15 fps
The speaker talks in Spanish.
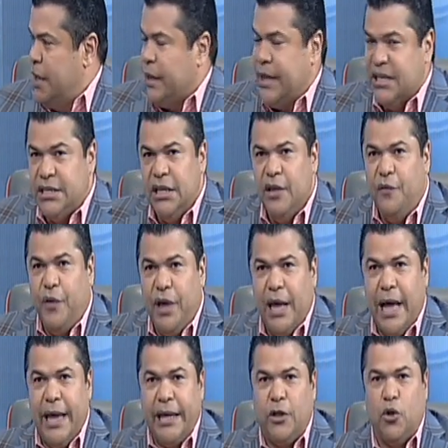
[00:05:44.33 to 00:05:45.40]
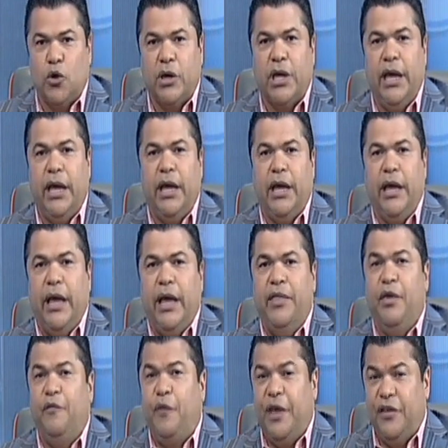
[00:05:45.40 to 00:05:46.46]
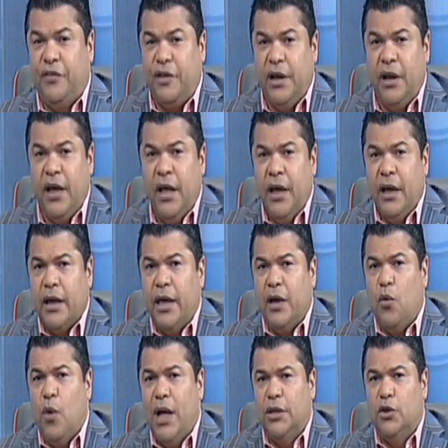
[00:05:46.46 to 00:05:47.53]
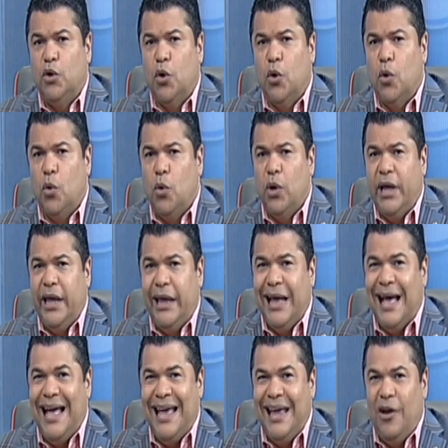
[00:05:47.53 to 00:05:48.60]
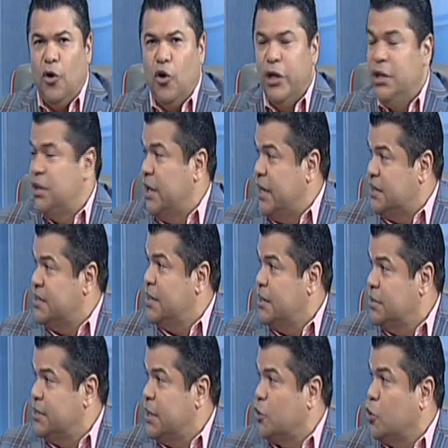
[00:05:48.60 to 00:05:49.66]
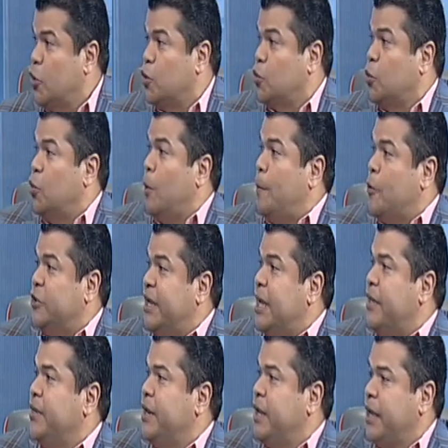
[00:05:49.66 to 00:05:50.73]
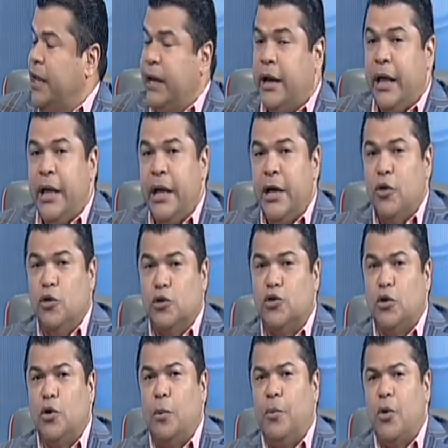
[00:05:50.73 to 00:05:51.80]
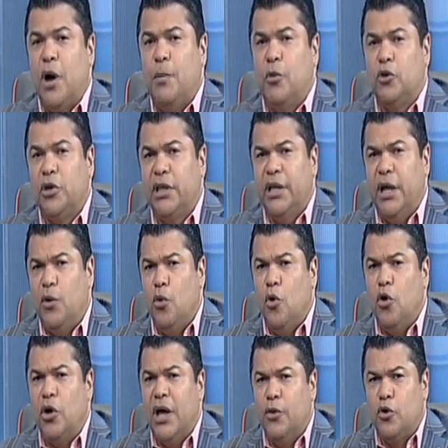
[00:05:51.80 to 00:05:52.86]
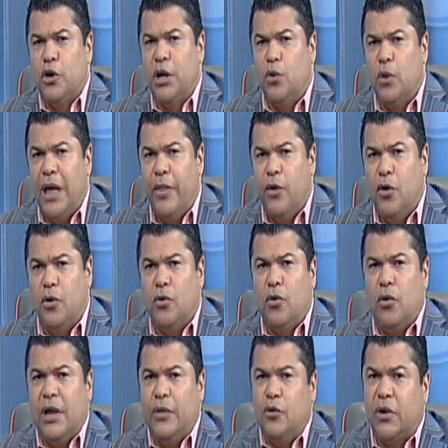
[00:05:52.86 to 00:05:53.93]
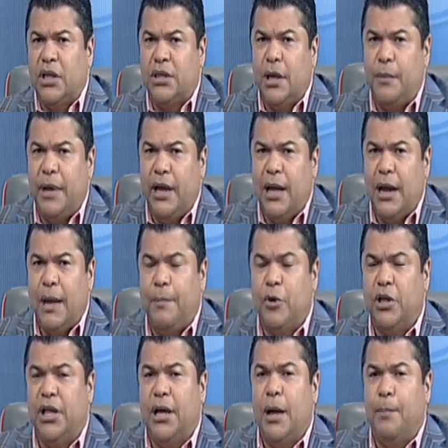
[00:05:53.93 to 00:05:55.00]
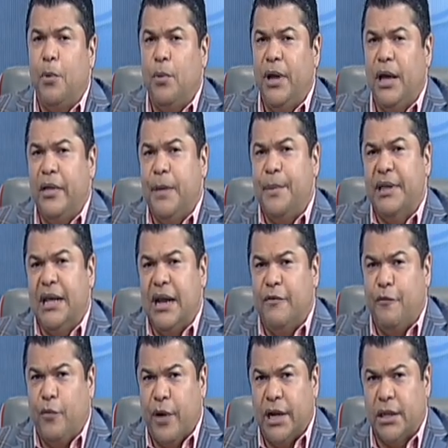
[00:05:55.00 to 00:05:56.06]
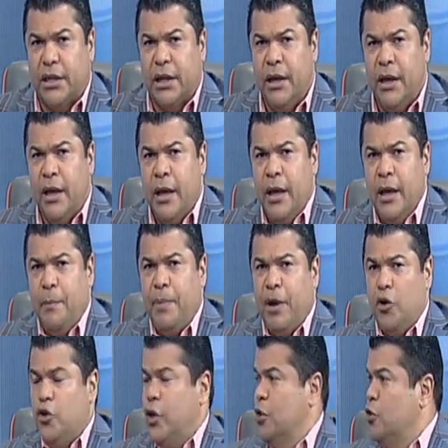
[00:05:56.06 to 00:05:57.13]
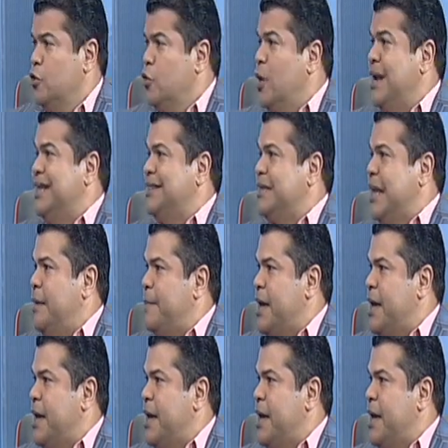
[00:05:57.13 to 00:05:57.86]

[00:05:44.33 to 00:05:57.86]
¿Qué significa esto? Que es difícil que cuando eh, eh, los intereses del sector tú lo pones a dirigir, nosotros podamos tener un órgano regulador, un órgano que establezca la política pública de manera fuerte. Pero yéndonos al tema...